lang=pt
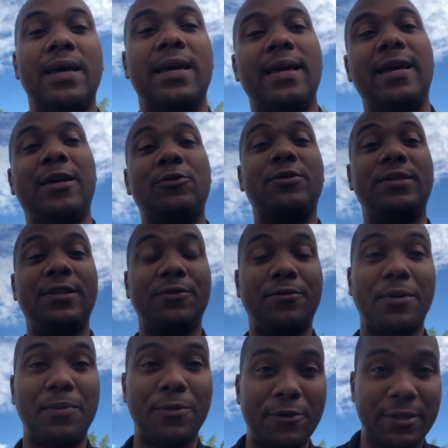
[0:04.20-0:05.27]
Eu sinto o
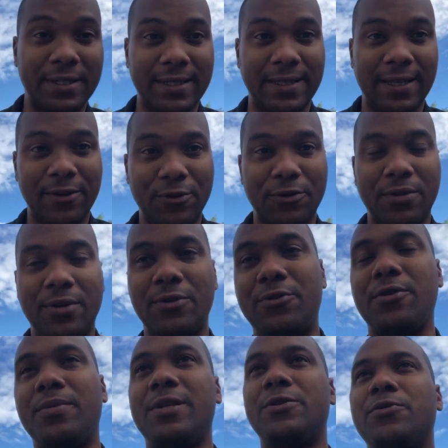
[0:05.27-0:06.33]
amor de Deus
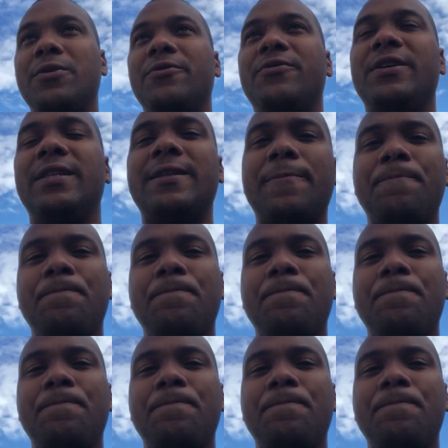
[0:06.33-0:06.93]
sobre a sua vida.